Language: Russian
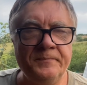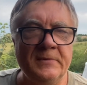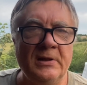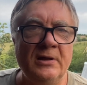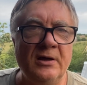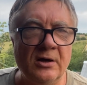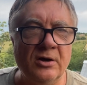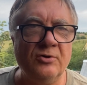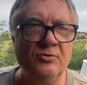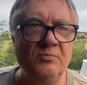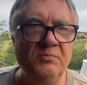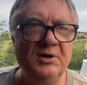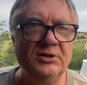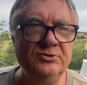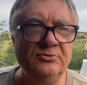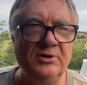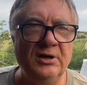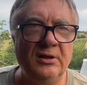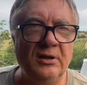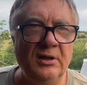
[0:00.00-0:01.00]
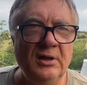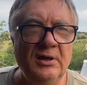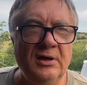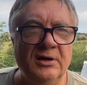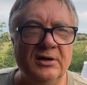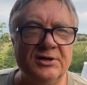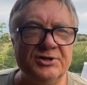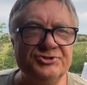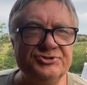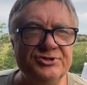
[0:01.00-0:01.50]
рубанули
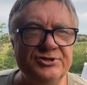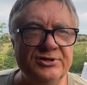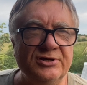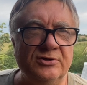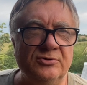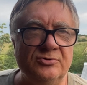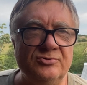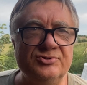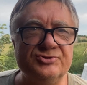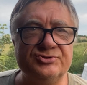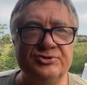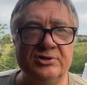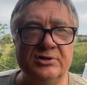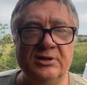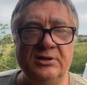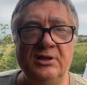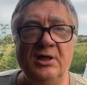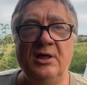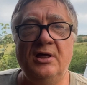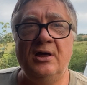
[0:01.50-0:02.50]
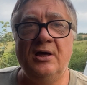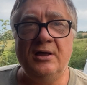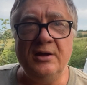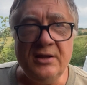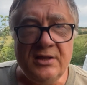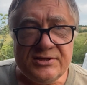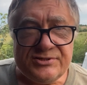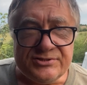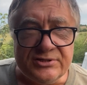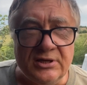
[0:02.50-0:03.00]
хорошенько острой
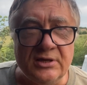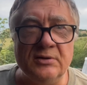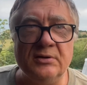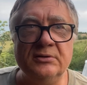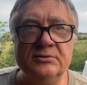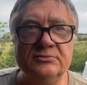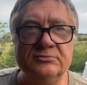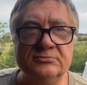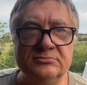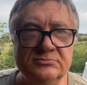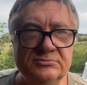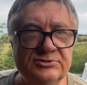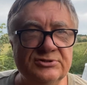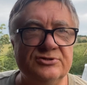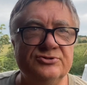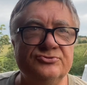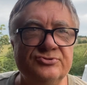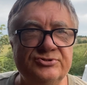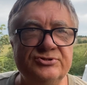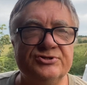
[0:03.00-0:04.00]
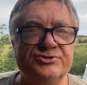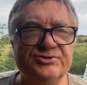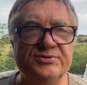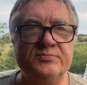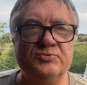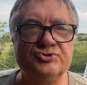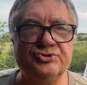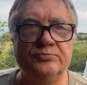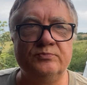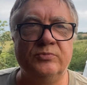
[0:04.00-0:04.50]
редьки, ну, сразу сердце
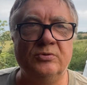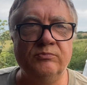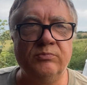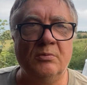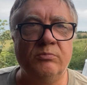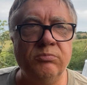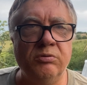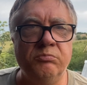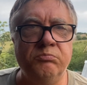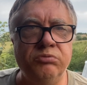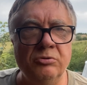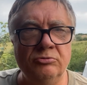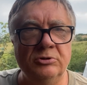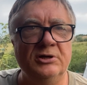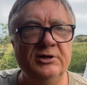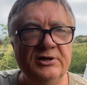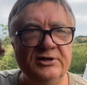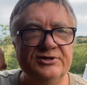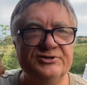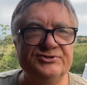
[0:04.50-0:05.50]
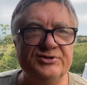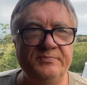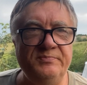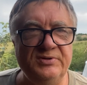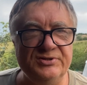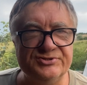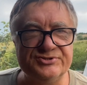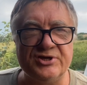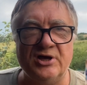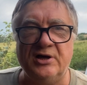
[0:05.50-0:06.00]
может бух, бух, бух
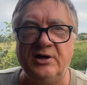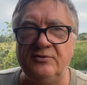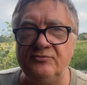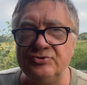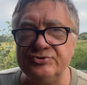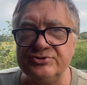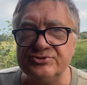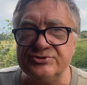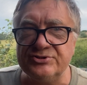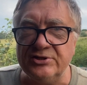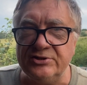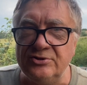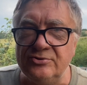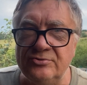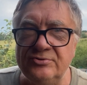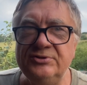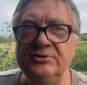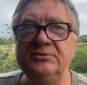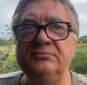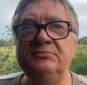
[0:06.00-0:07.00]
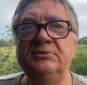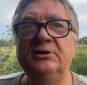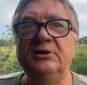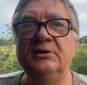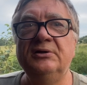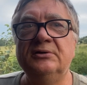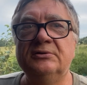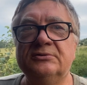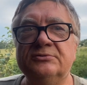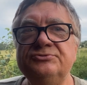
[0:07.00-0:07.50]
забиться. А вот с дайконом,
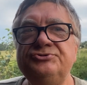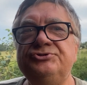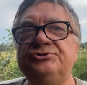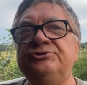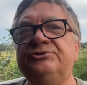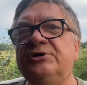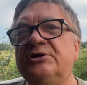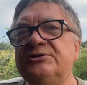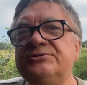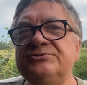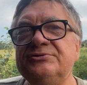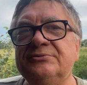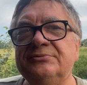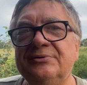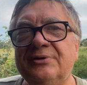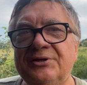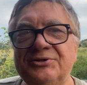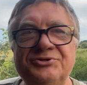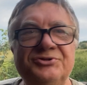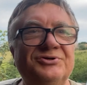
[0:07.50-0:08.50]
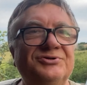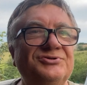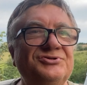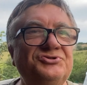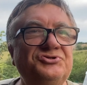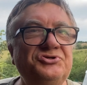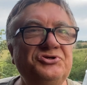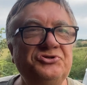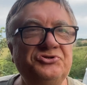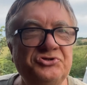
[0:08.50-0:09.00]
ну, считайте, это
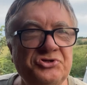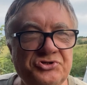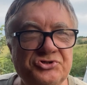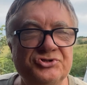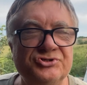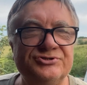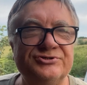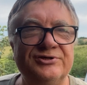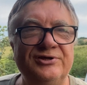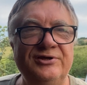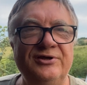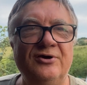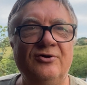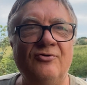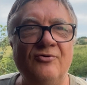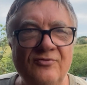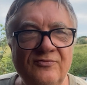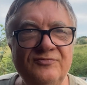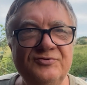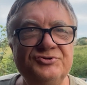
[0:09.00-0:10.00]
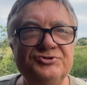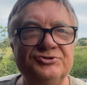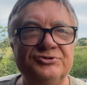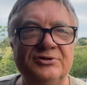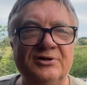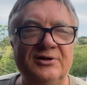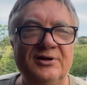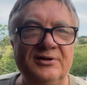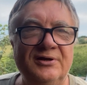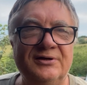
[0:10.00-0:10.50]
диетический овощ
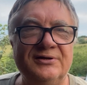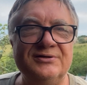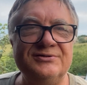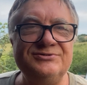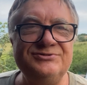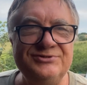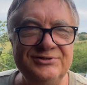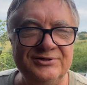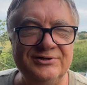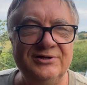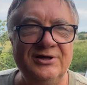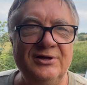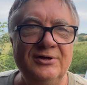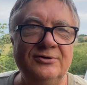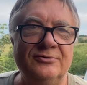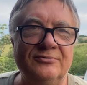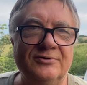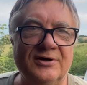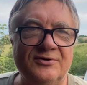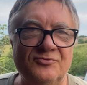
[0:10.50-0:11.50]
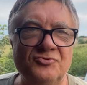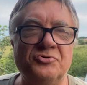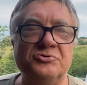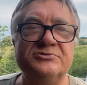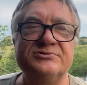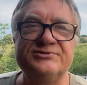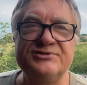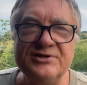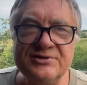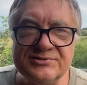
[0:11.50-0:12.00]
для тех, у кого
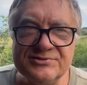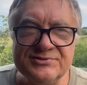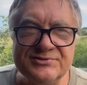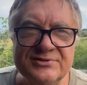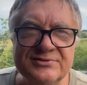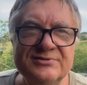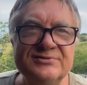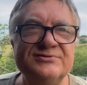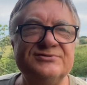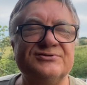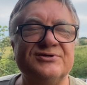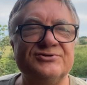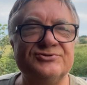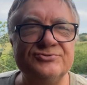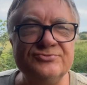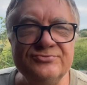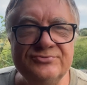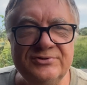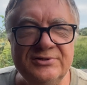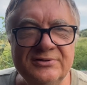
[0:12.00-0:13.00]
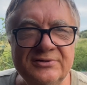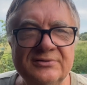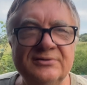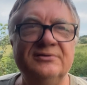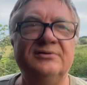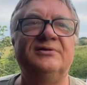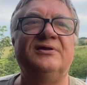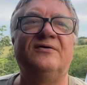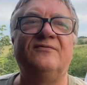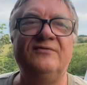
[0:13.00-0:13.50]
сердце, сосуды,
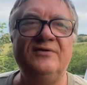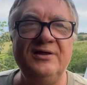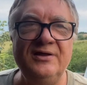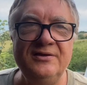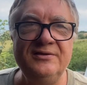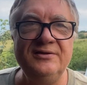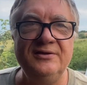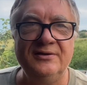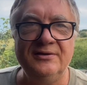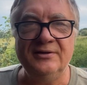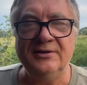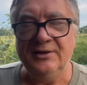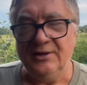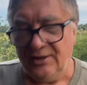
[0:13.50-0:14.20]
давление.